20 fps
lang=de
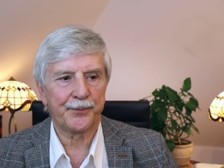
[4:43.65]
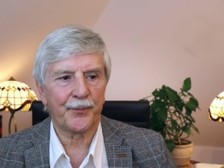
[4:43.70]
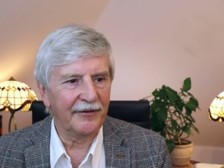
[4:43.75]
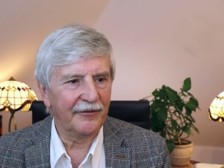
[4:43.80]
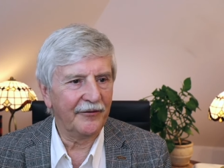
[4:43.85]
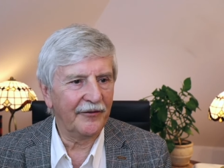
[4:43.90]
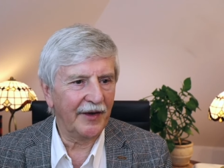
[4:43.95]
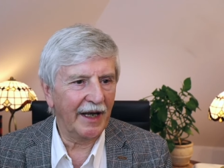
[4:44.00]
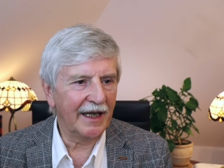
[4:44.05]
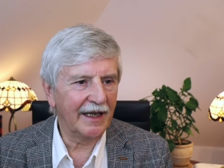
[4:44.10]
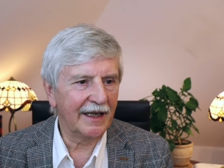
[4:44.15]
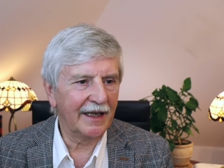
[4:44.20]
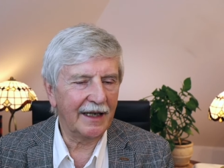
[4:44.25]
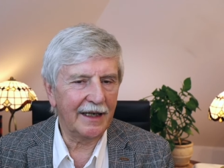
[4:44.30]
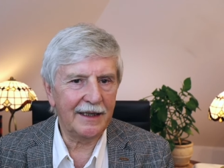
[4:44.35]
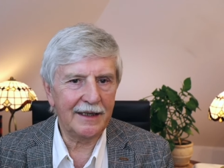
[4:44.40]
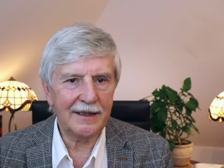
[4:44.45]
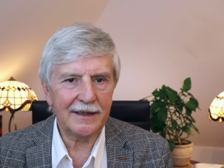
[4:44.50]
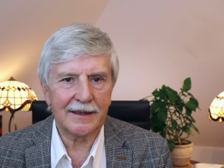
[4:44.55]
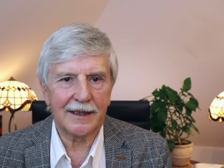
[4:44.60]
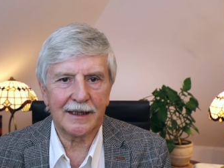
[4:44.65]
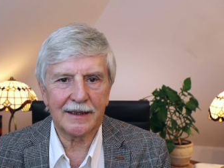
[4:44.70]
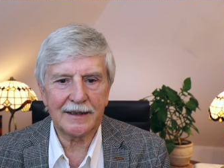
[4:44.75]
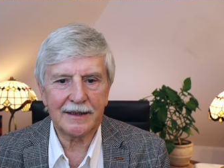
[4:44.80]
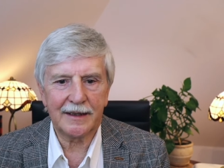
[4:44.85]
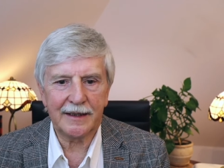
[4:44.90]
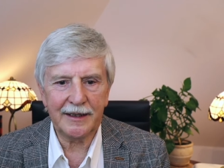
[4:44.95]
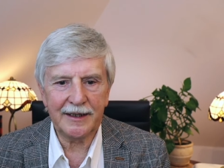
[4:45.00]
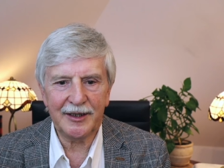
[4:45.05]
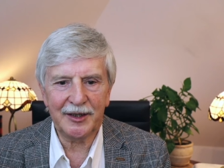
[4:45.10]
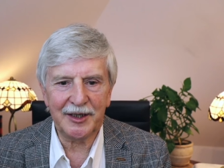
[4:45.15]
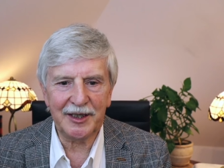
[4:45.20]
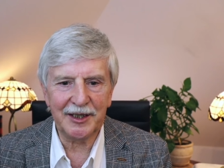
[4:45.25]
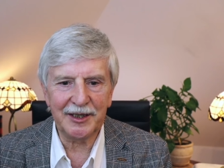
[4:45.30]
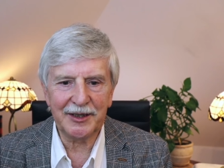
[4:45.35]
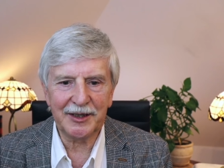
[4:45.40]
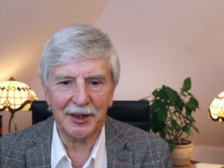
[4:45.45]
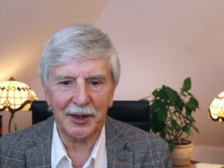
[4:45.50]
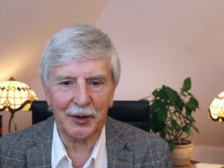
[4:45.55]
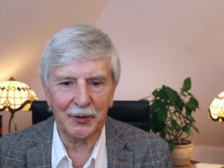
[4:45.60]
Wenn ich das
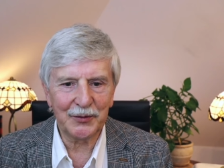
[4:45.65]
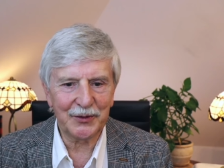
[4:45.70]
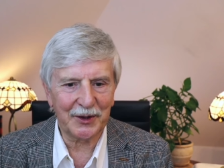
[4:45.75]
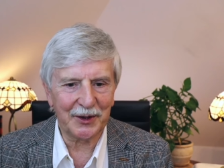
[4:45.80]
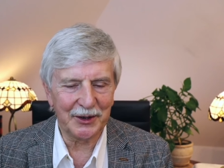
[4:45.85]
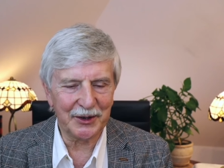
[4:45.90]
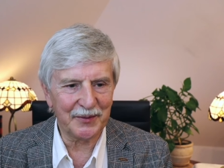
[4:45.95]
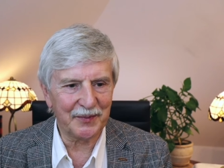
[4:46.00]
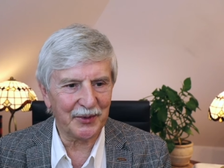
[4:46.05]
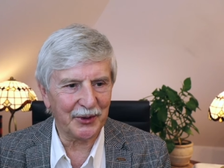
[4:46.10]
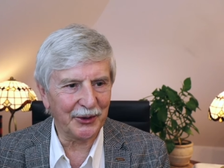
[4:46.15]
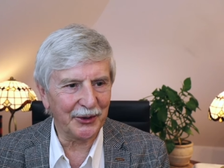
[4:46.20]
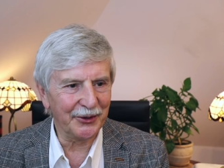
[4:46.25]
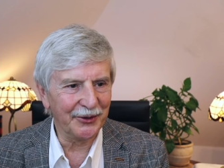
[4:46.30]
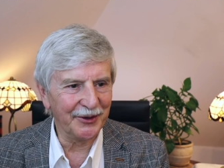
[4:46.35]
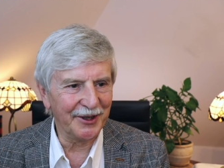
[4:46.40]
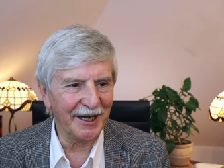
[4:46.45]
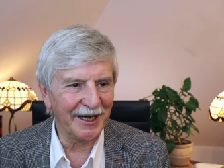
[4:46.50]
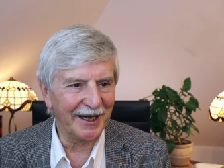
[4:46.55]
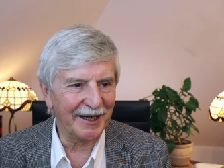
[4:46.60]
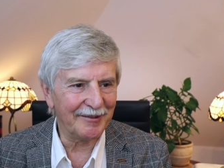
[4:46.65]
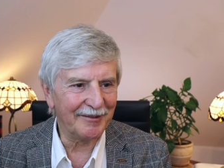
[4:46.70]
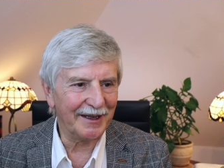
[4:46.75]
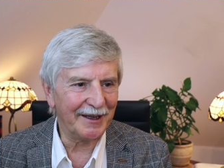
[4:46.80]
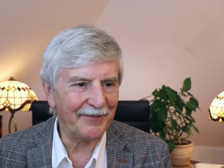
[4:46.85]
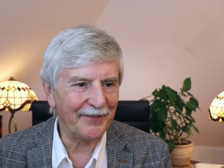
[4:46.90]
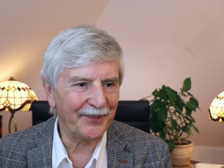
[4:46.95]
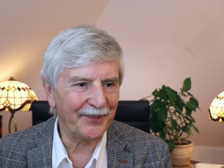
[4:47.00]
richtig ausgesprochen habe,